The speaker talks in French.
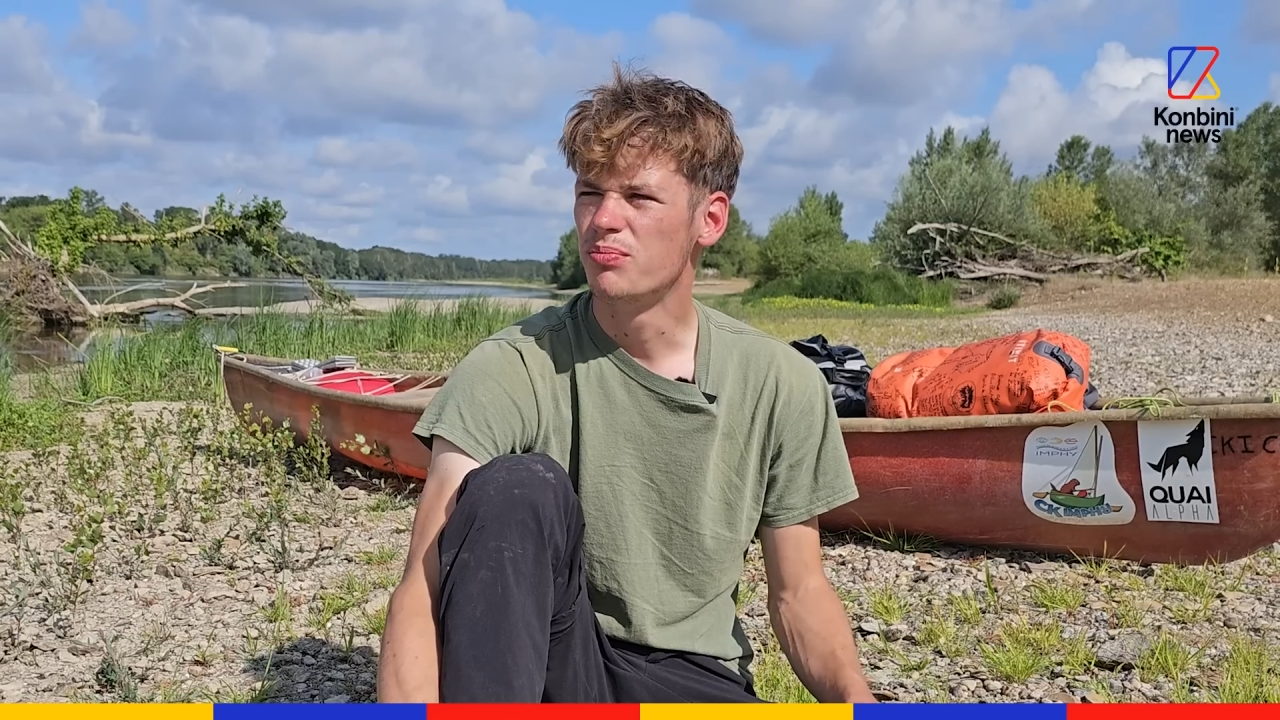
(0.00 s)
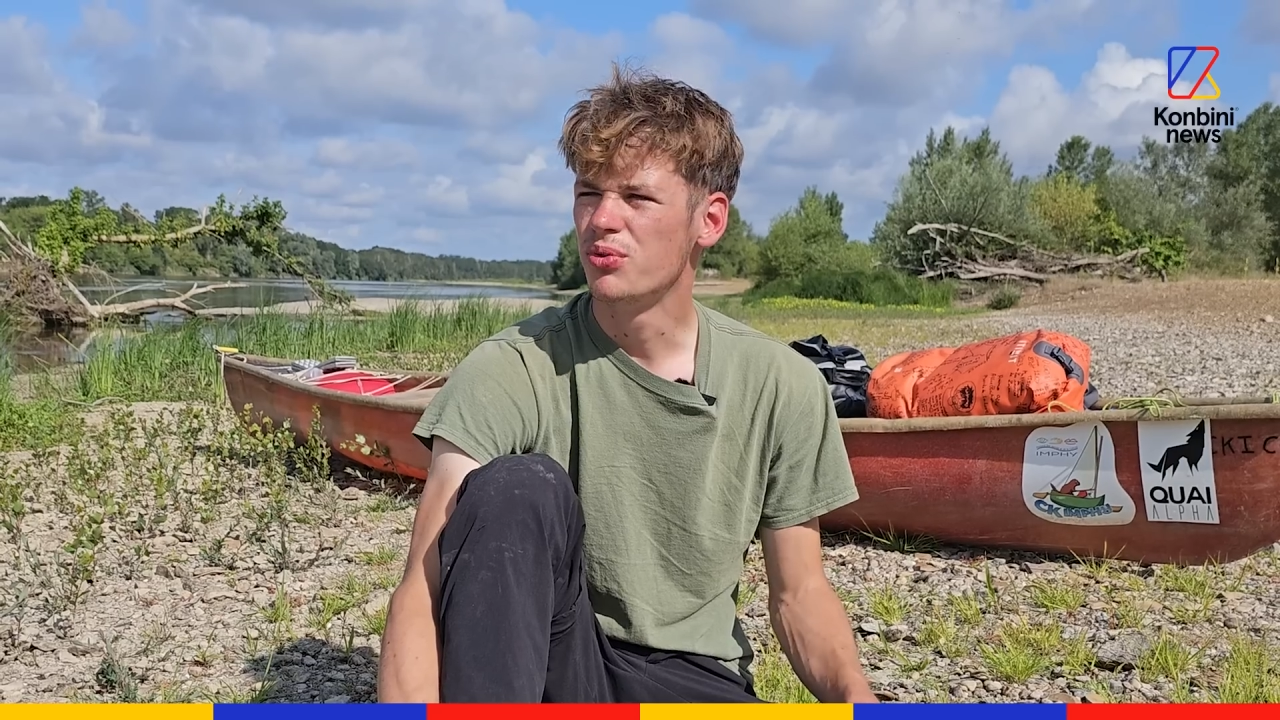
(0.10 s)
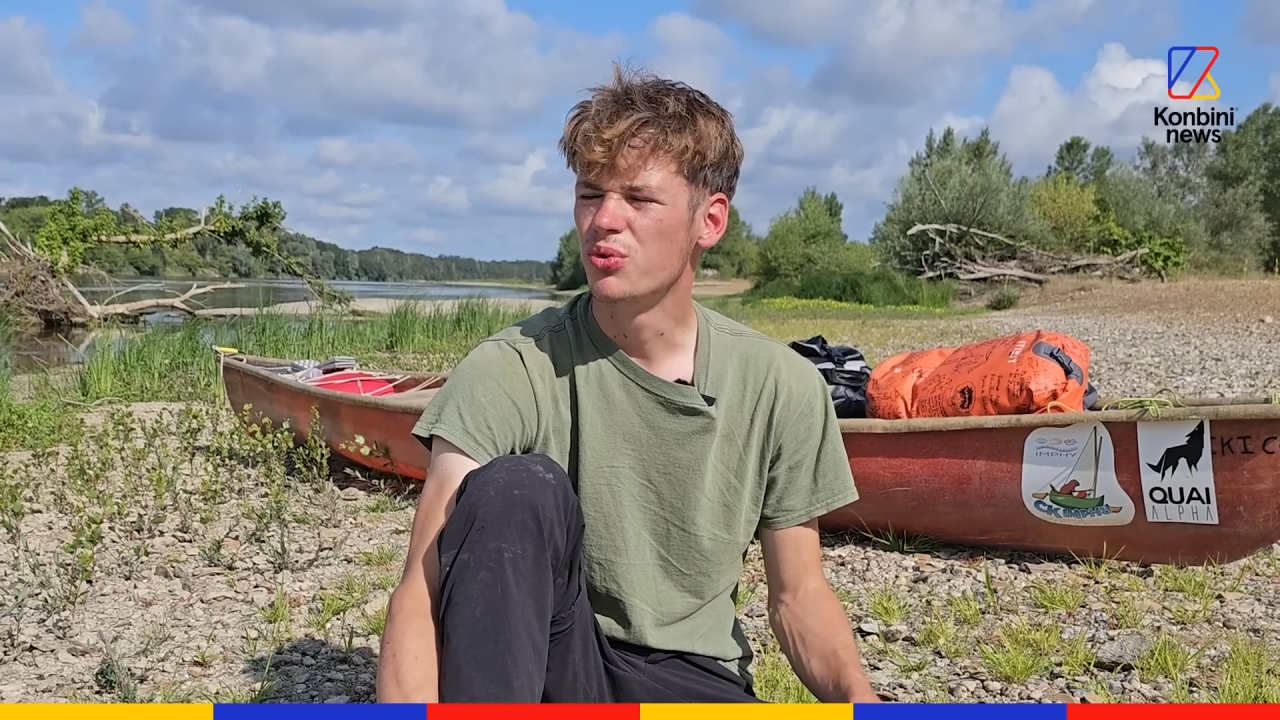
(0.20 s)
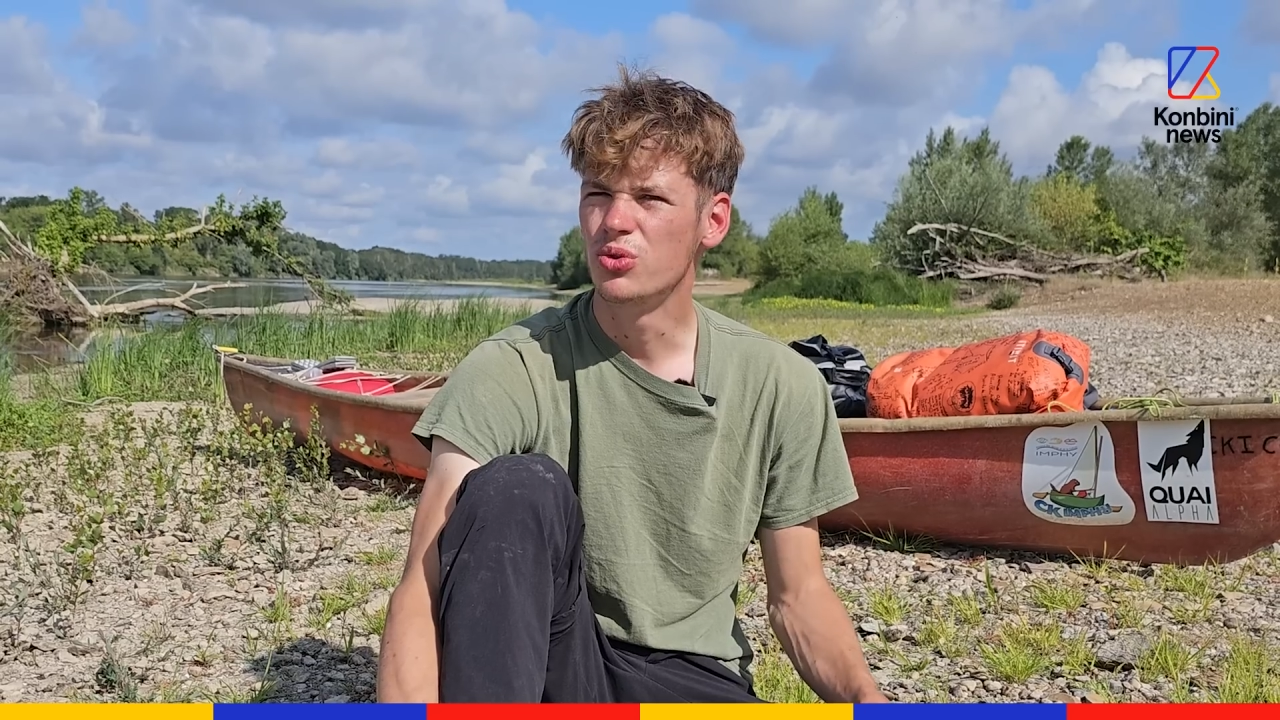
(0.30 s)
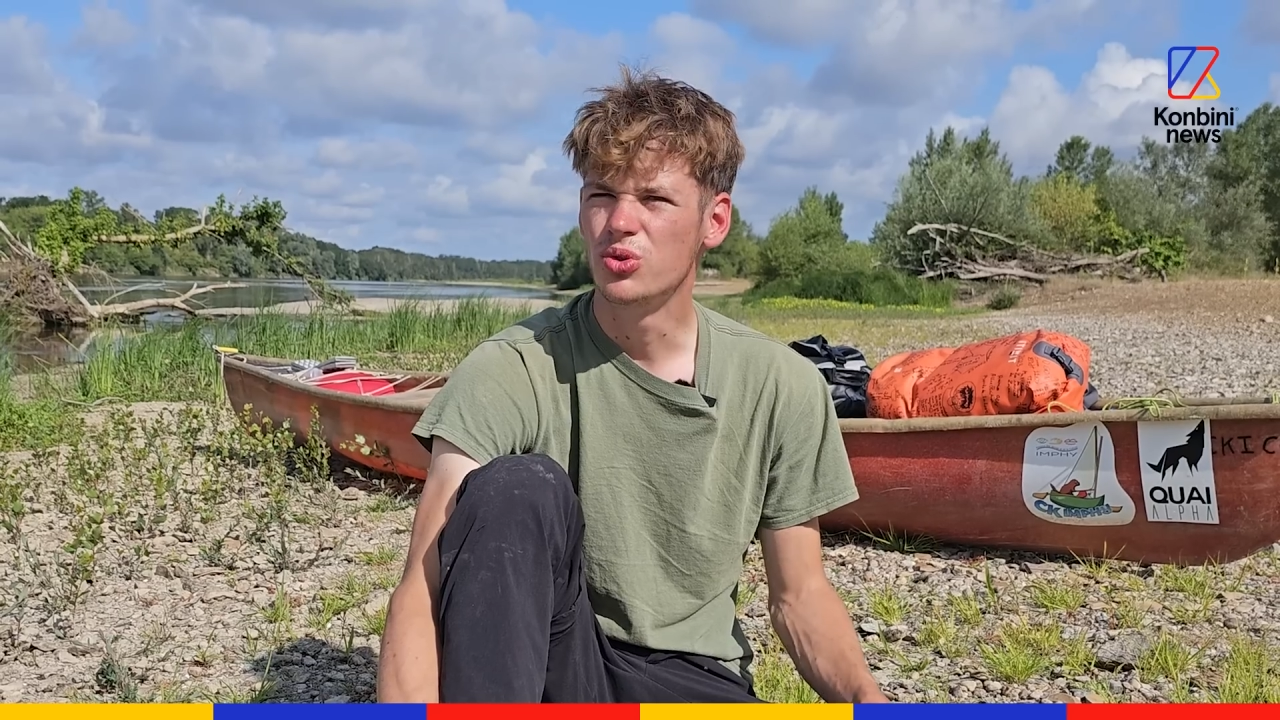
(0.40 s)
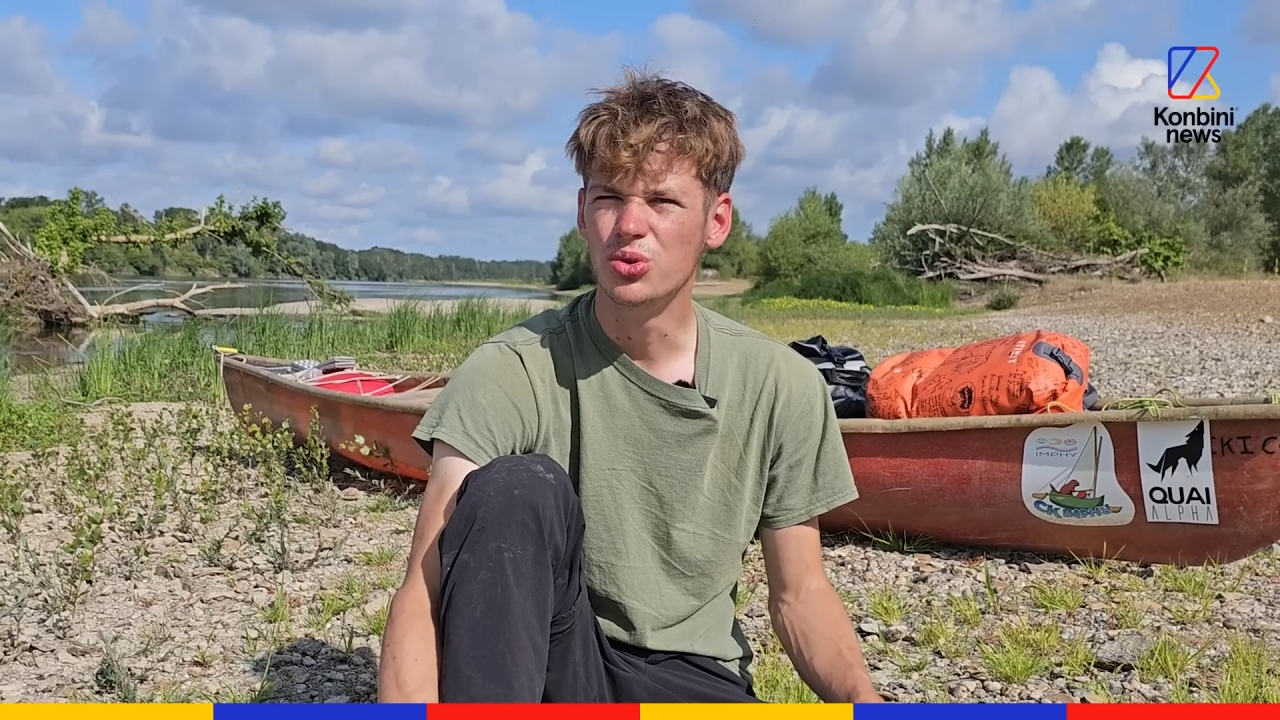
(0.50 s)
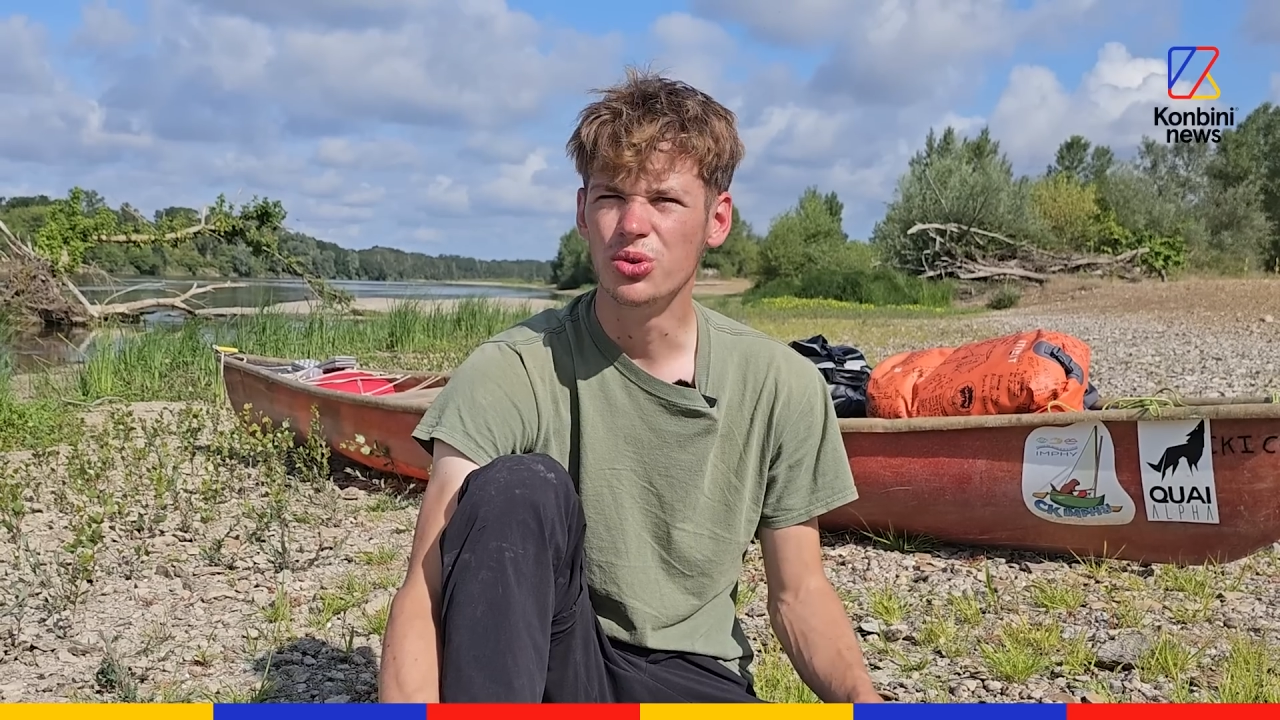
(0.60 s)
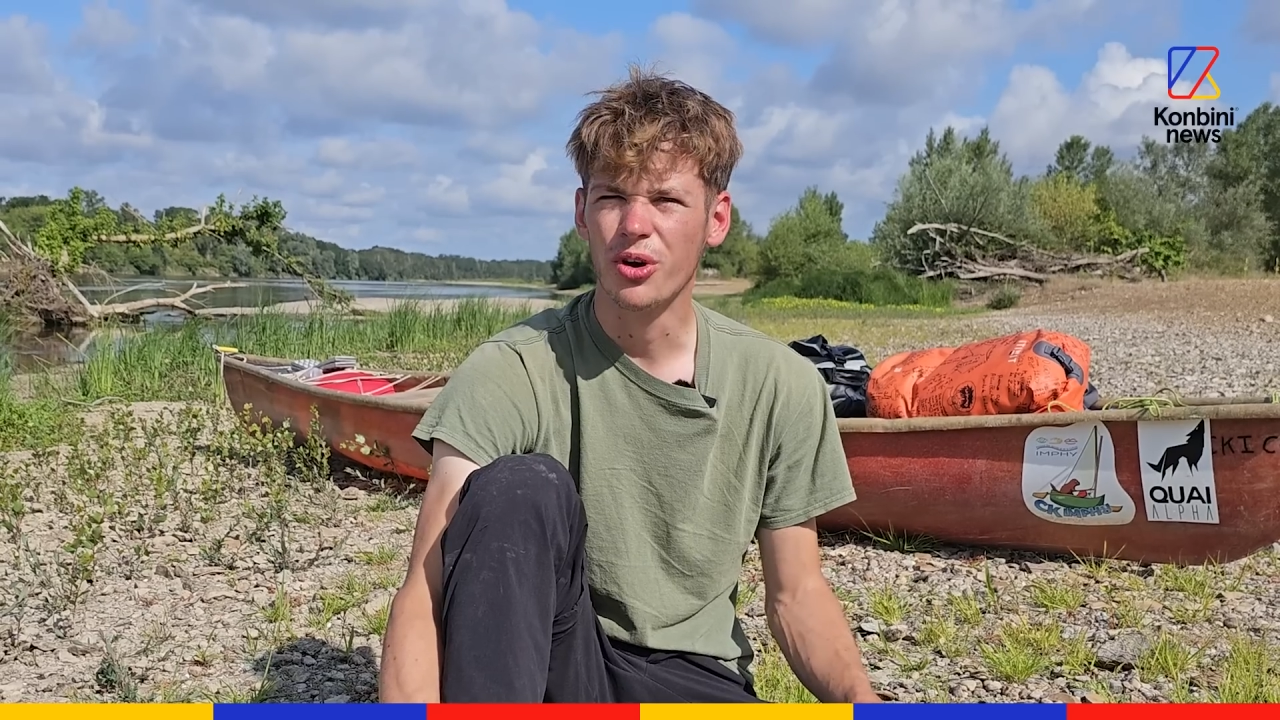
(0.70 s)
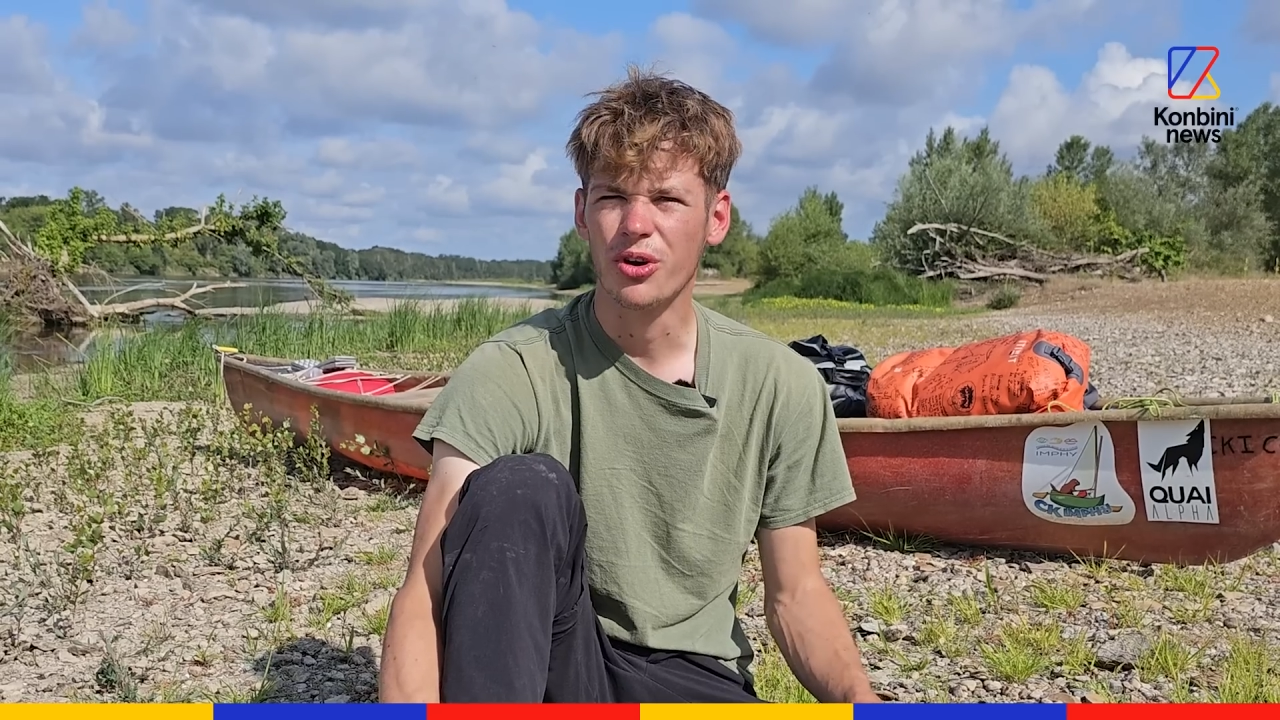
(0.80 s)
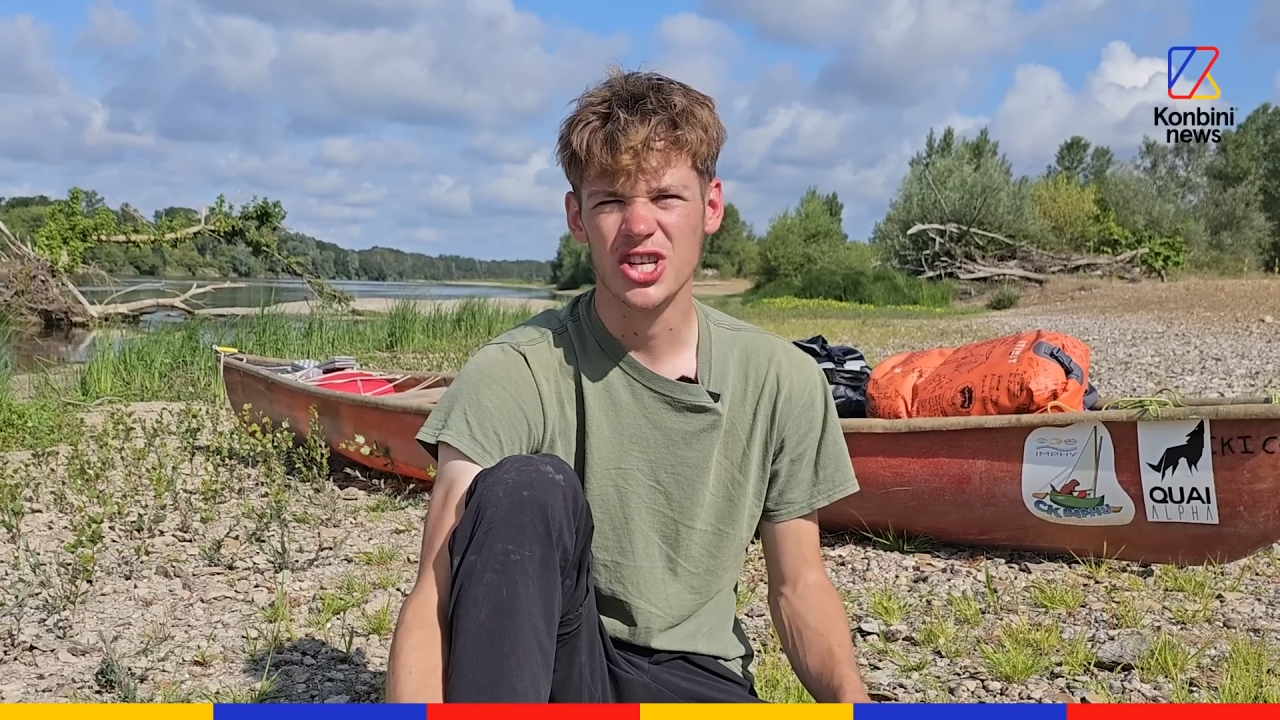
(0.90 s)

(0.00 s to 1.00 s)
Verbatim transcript: plus durs,